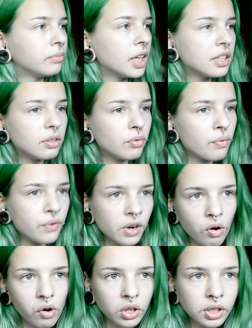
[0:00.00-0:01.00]
мать его,
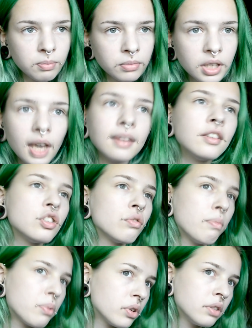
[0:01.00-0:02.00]
фараоном. Я
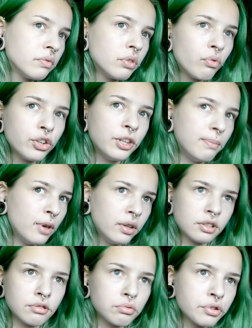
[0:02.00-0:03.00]
ничего против него не имею,
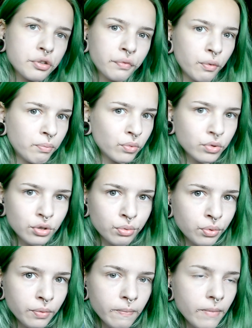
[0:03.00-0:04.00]
я слушаю его
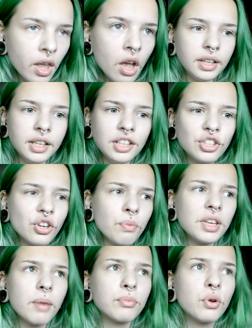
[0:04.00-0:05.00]
музыку. И еще
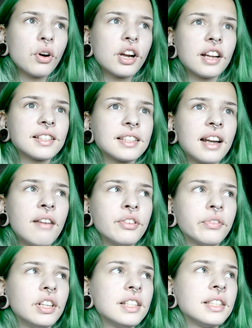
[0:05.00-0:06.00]
меня много раз
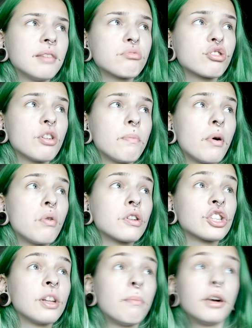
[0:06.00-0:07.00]
сравнивали с тем, что я
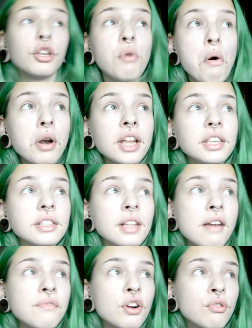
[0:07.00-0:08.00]
похожа на майора, не
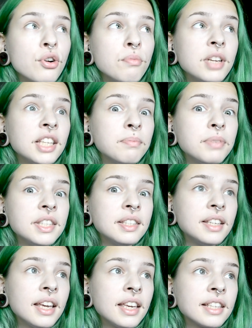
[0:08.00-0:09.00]
знаю в какой, блядь,
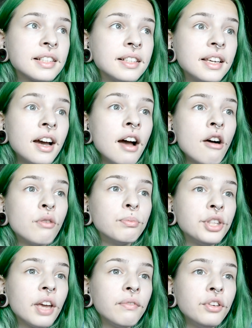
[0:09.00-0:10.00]
пизде, если у
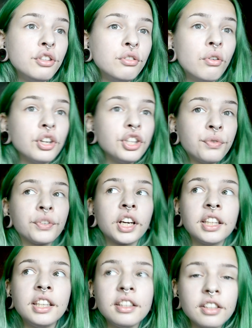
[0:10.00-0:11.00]
меня видео в
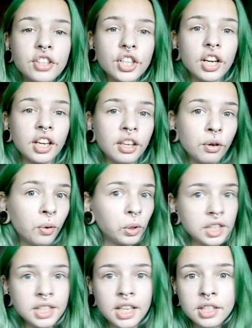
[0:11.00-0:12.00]
картиночках и
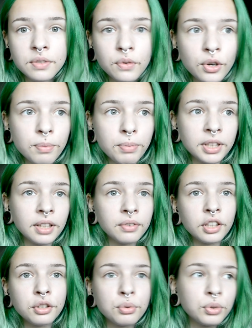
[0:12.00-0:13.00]
голос я свой под
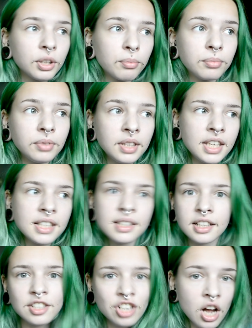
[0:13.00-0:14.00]
автотюном не
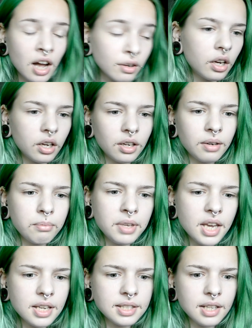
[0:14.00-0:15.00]
искажаю.
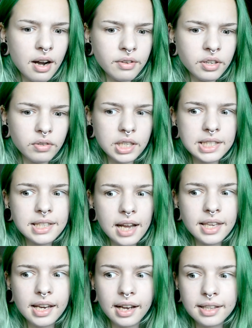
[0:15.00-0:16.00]
Меня сравнивали с
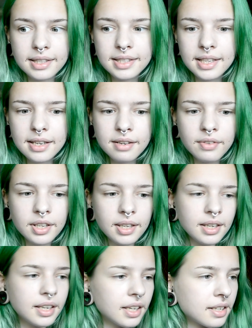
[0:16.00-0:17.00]
Аней Консервой,
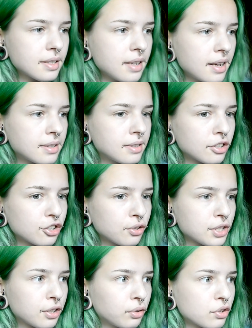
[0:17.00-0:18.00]
и хер знает за
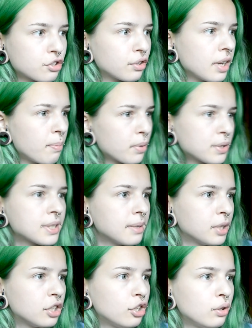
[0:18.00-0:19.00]
что, за то, что я просто
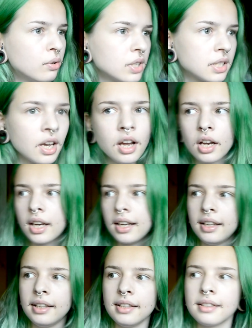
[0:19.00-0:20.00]
матерюсь,
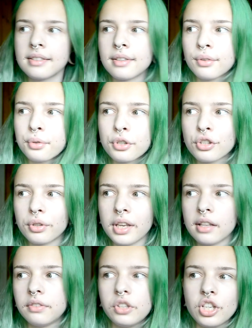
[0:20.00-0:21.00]
или за то, что
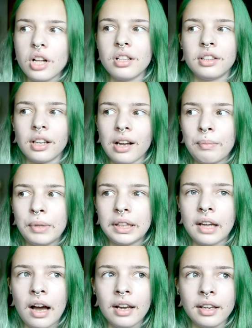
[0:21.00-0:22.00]
я отвечала на
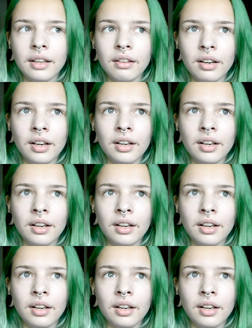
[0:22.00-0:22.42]
комментарии.